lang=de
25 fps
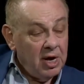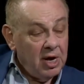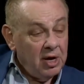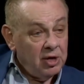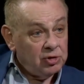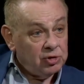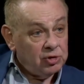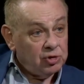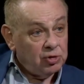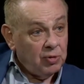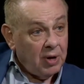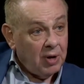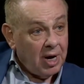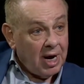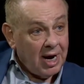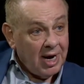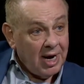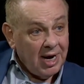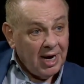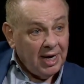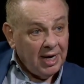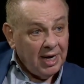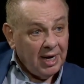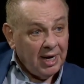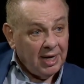
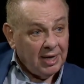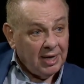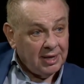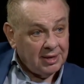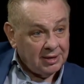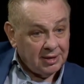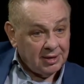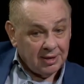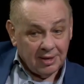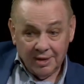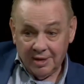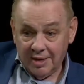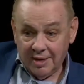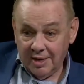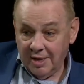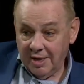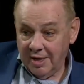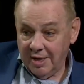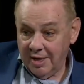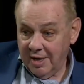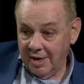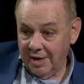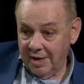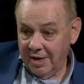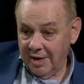Zuallererst
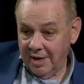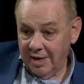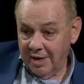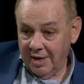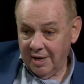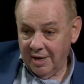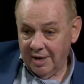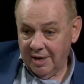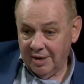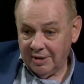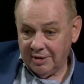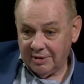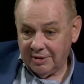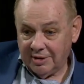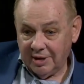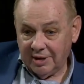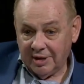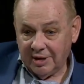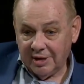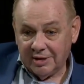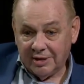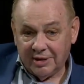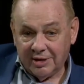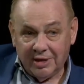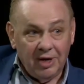sind
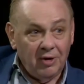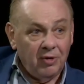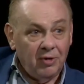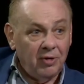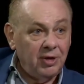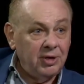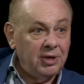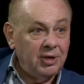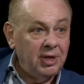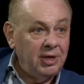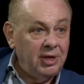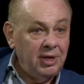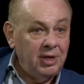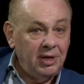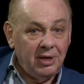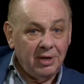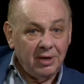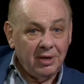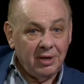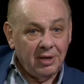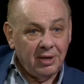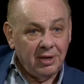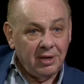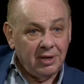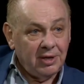es die Leute, die
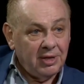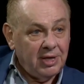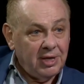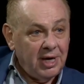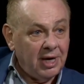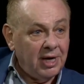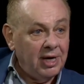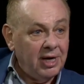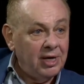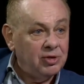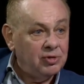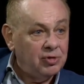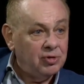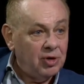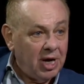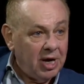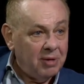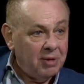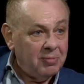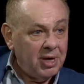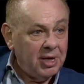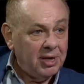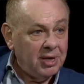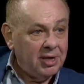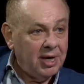täglich zur
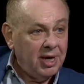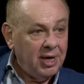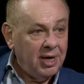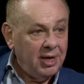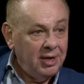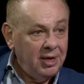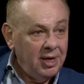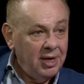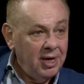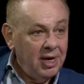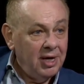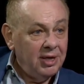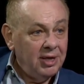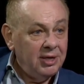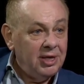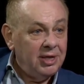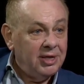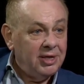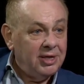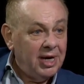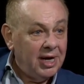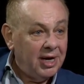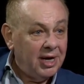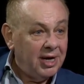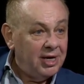Arbeit gehen, die
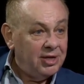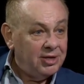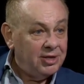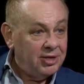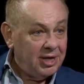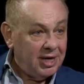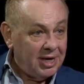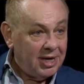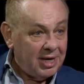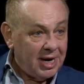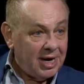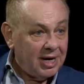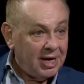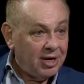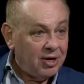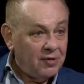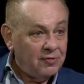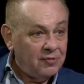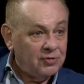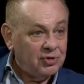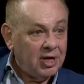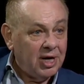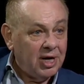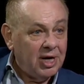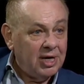täglich in den
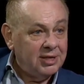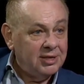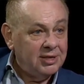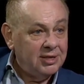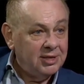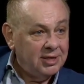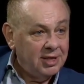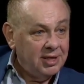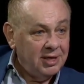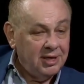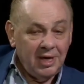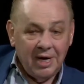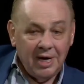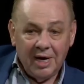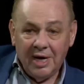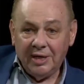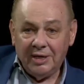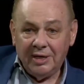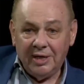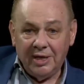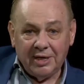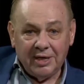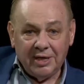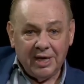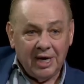Einkaufsstraßen sind,
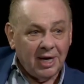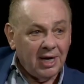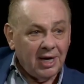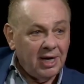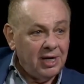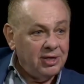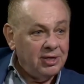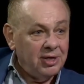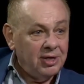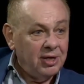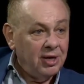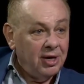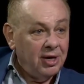die täglich